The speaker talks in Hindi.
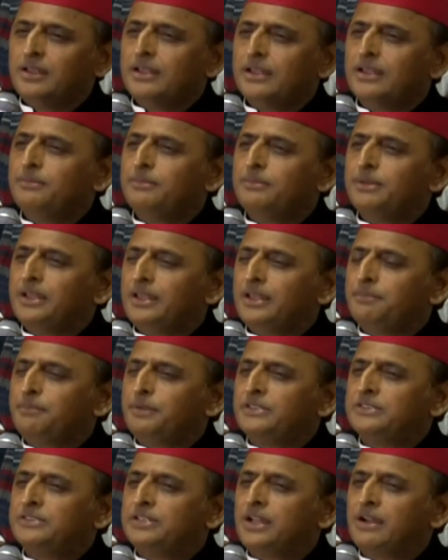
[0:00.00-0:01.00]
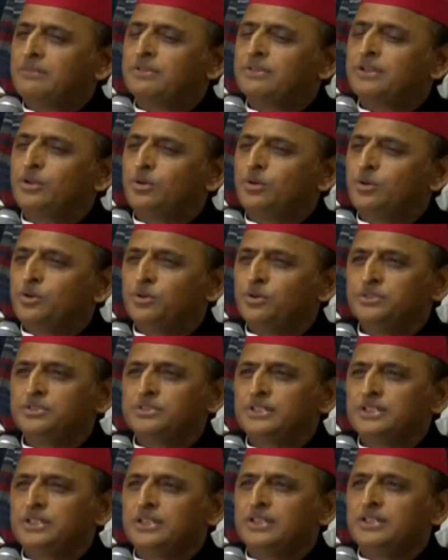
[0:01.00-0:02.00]
लेकिन मेरे पंजाब के लोगों
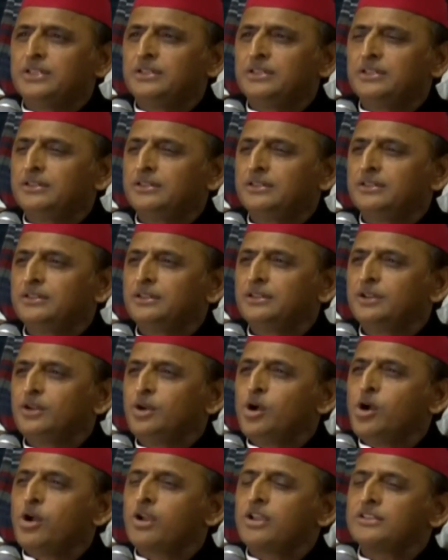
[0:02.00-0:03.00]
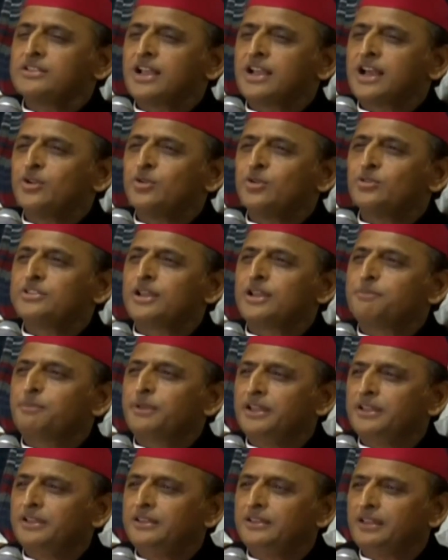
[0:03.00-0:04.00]
से और किसानों से
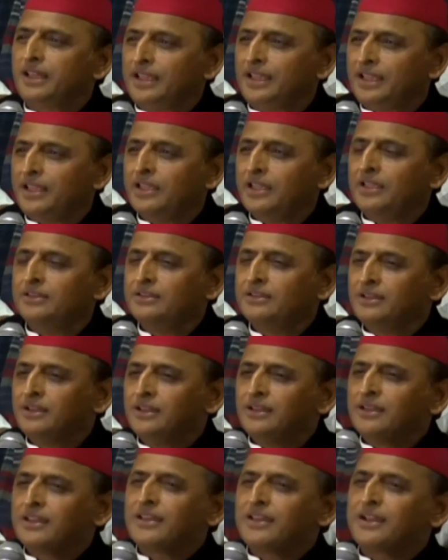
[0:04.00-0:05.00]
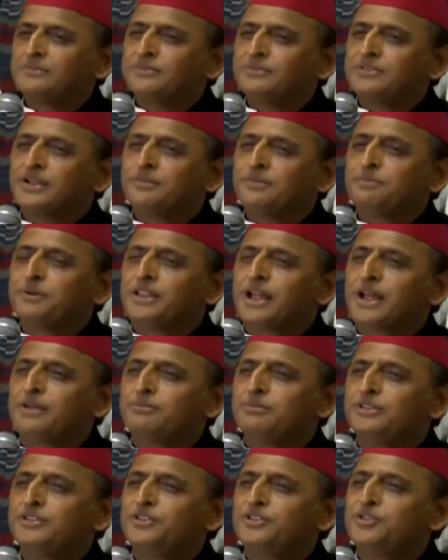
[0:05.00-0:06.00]
अपील है कि कम से कम
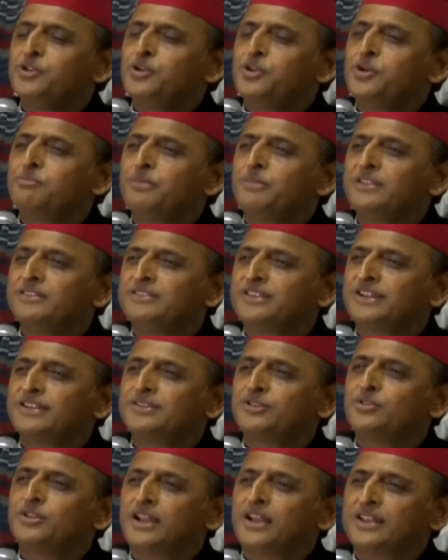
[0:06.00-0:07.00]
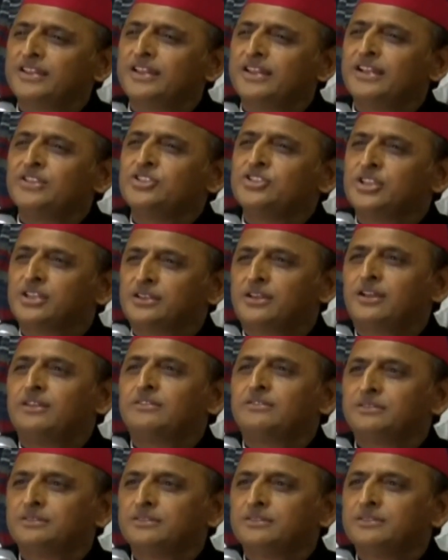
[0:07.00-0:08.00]
प्रधानमंत्री जी को मंच तक तो जाने देना चाहिए था